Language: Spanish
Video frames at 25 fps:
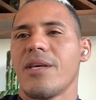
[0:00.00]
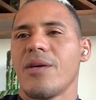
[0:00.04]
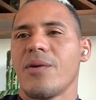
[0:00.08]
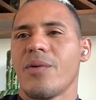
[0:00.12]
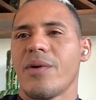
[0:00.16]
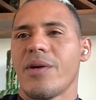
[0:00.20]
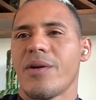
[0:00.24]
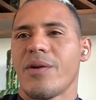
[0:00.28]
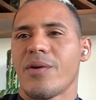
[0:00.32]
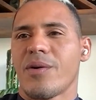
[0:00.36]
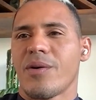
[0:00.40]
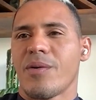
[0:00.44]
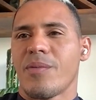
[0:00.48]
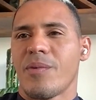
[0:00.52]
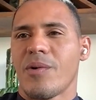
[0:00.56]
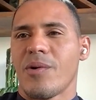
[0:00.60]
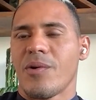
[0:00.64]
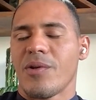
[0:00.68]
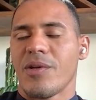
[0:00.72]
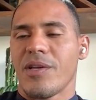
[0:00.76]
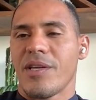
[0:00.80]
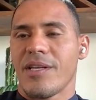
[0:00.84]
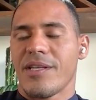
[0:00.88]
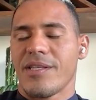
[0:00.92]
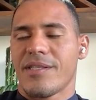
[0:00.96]
bueno, como
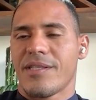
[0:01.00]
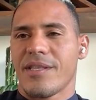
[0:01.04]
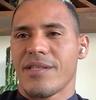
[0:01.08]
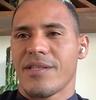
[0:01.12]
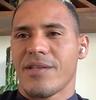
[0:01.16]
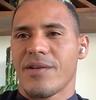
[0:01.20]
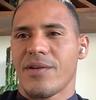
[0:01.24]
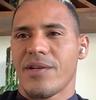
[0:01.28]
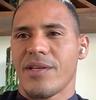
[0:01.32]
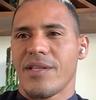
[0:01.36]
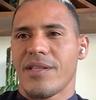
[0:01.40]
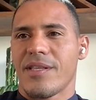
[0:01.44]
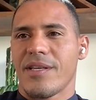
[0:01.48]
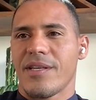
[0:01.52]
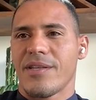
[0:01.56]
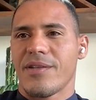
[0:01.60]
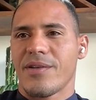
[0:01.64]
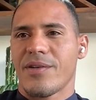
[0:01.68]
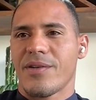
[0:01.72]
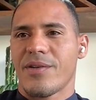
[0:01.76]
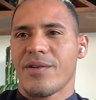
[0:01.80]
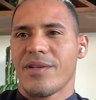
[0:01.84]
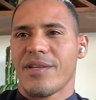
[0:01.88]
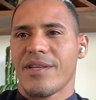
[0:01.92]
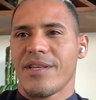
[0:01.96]
lo dijiste ahorita, yo
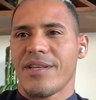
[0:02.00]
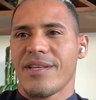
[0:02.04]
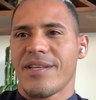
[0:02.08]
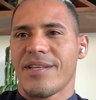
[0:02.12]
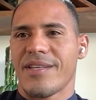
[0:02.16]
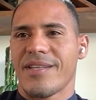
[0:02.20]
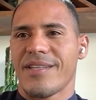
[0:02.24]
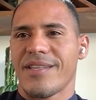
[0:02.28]
creo que,